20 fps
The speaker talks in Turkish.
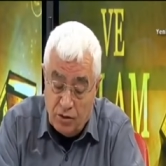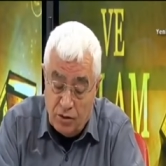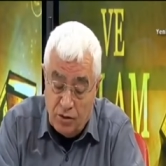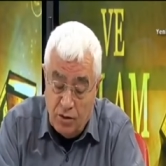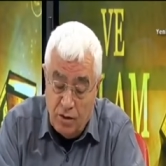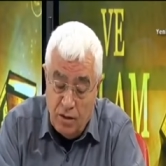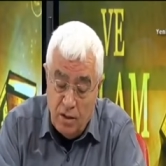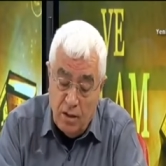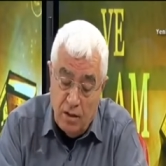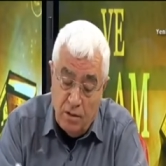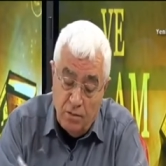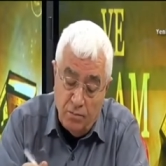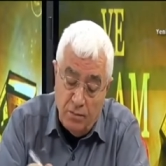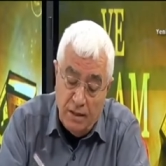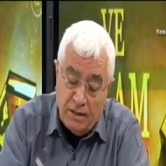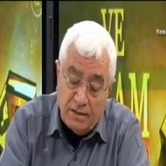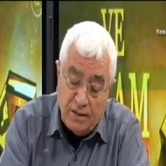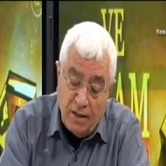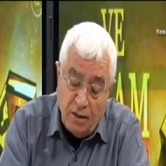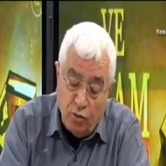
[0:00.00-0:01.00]
Borç olarak
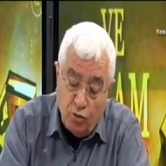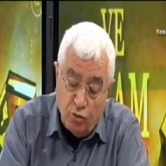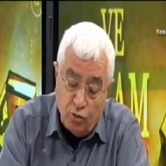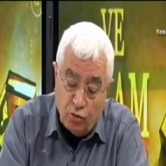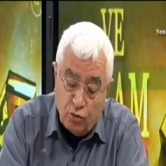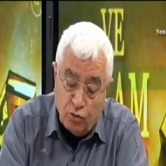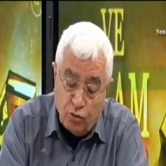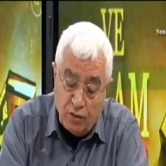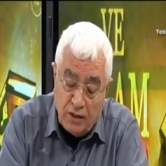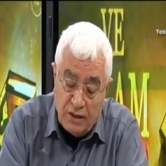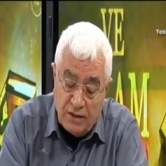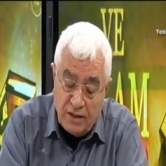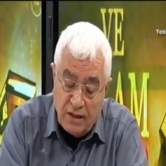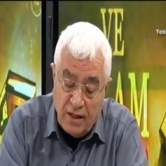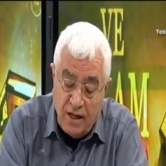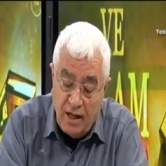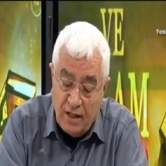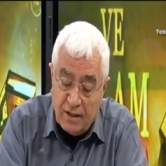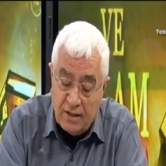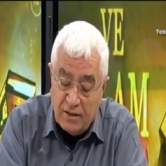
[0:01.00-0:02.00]
Mesela Hud suresinin
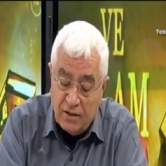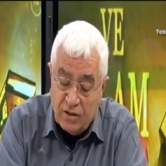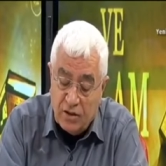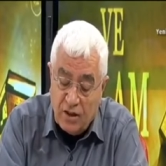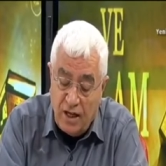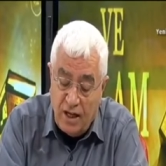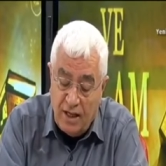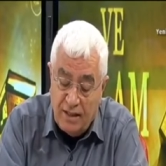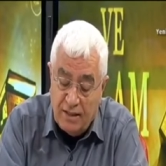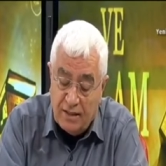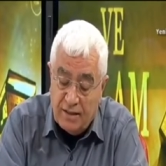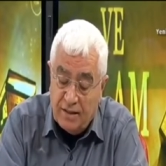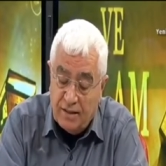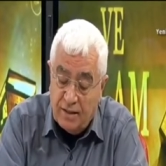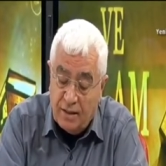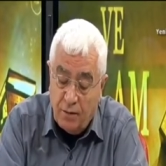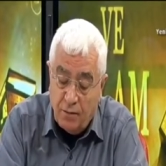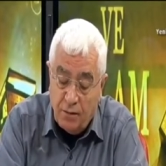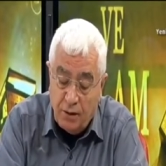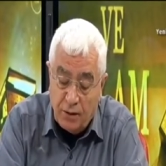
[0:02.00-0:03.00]
6.
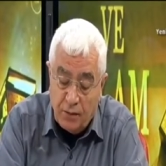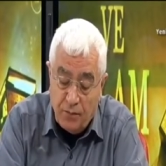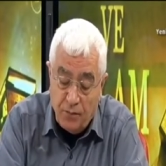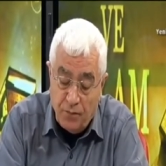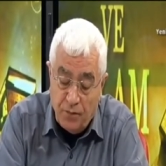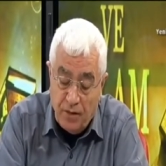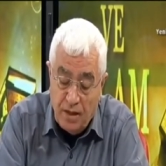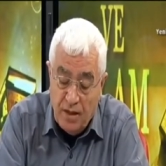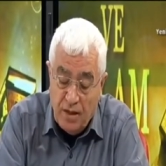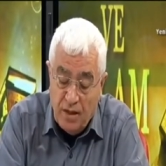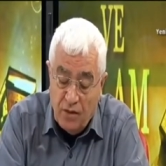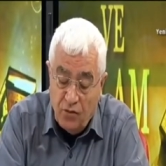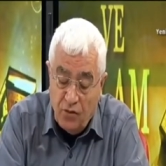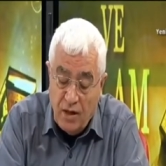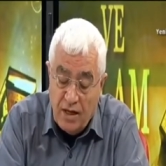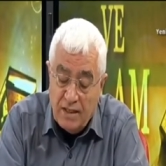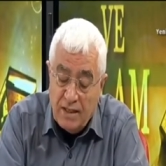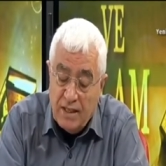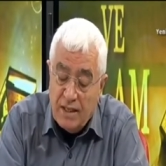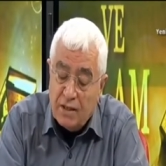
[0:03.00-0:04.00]
ayetinde bak.
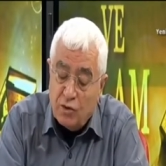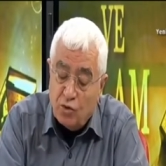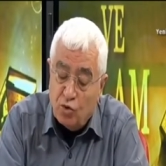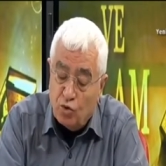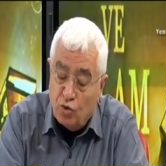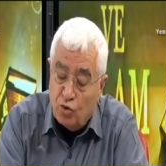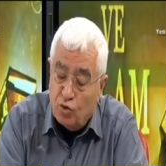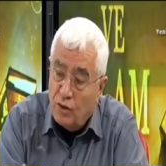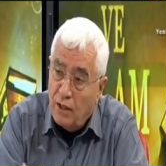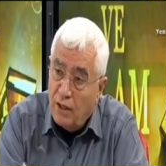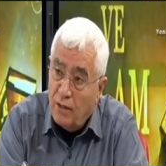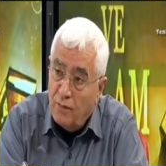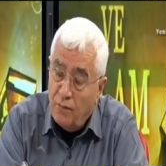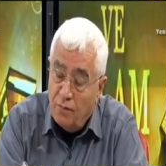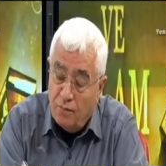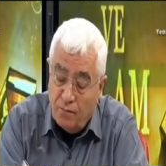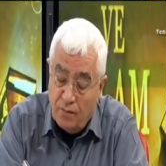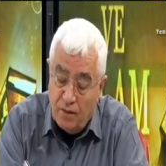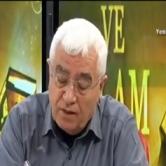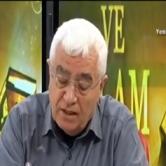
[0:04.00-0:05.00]
Ve yeryüzünde
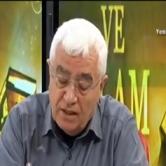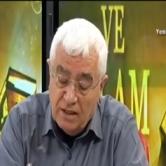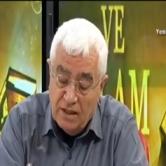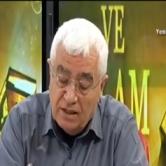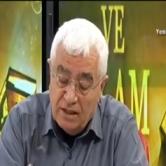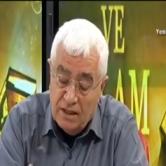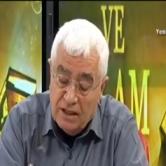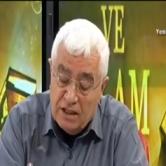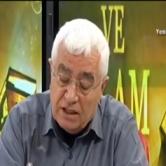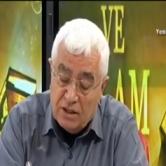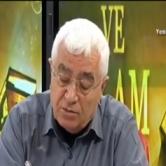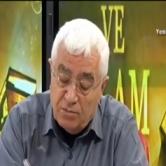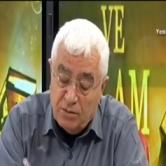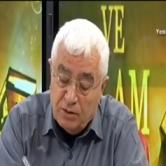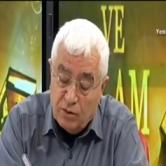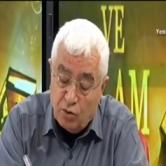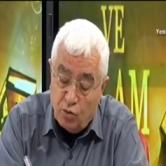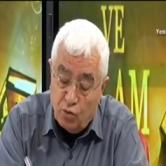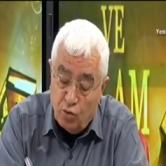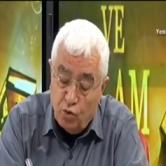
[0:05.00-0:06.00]

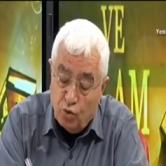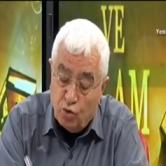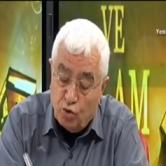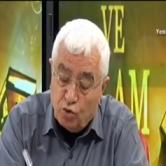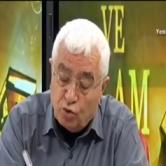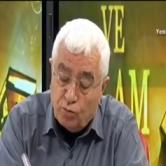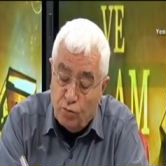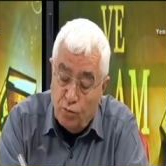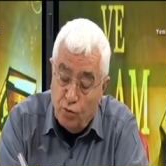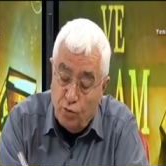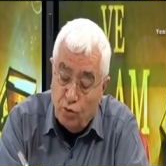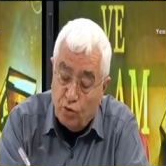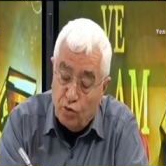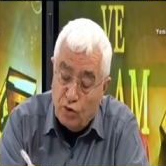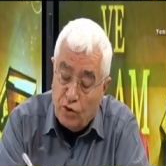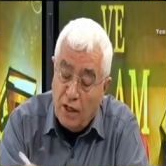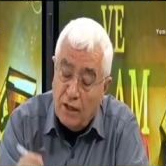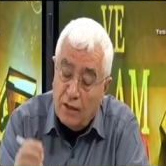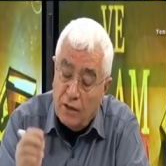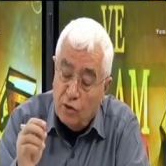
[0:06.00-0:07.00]
hiçbir küçük büyük
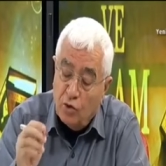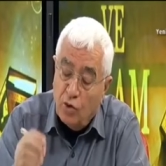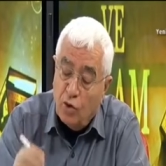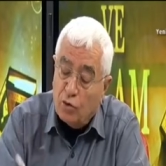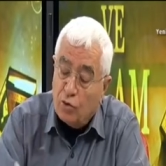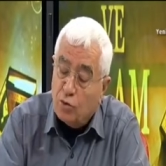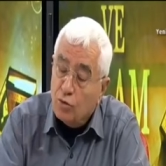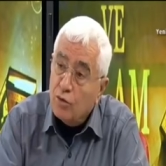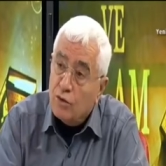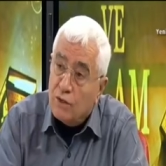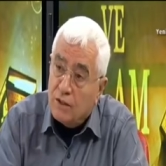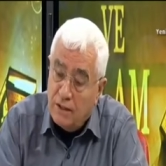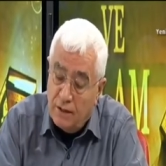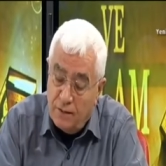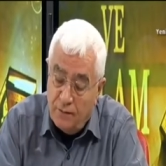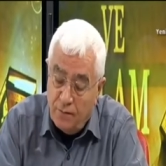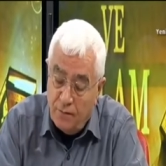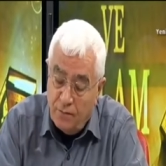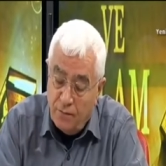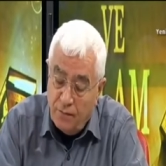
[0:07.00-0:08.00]
canlı yoktur
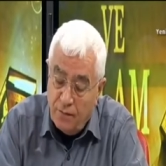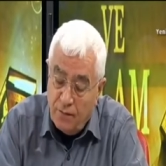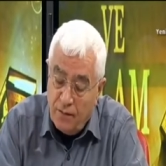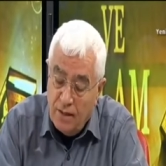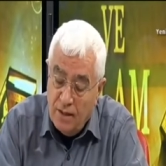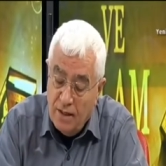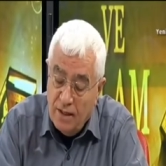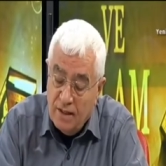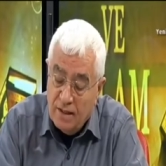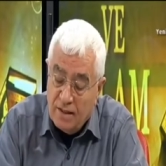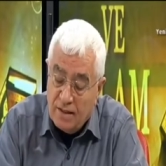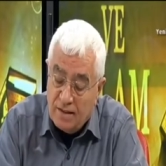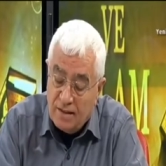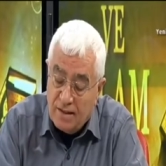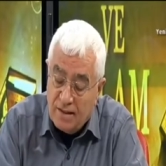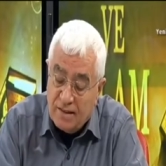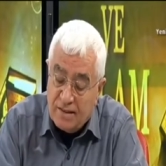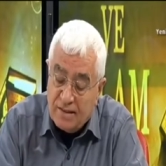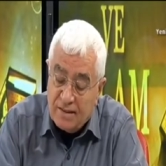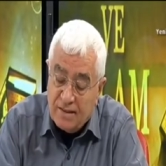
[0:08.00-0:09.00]
ki hmm.
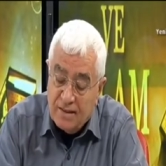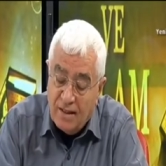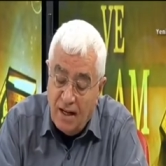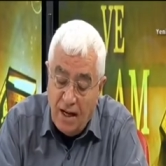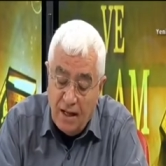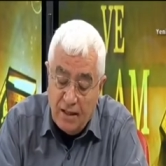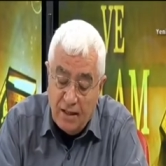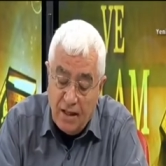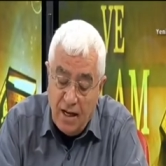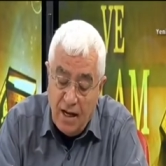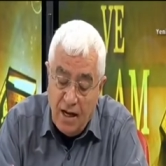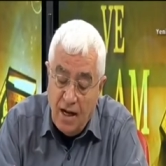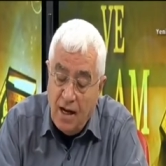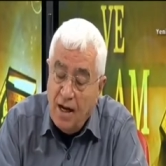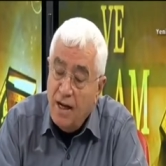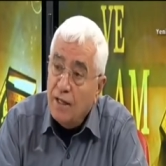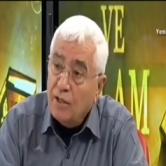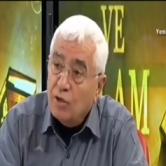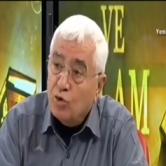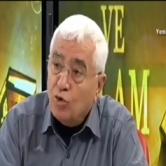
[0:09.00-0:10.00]
rızkı Allah'a
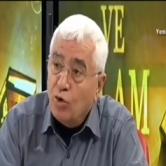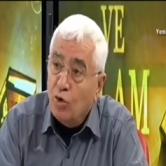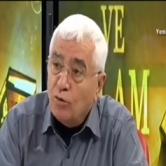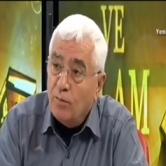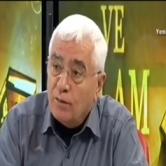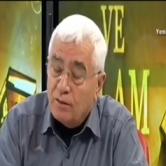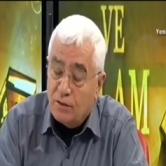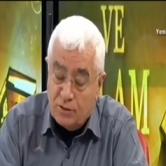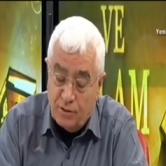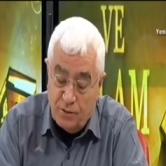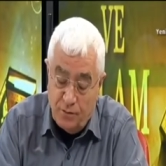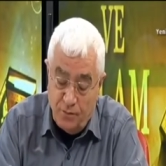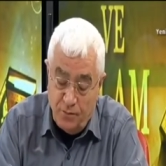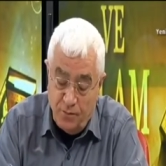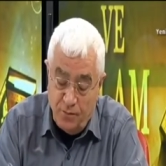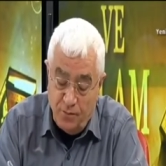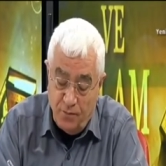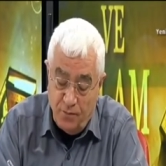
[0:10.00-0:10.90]
ait olmasın. Bitti.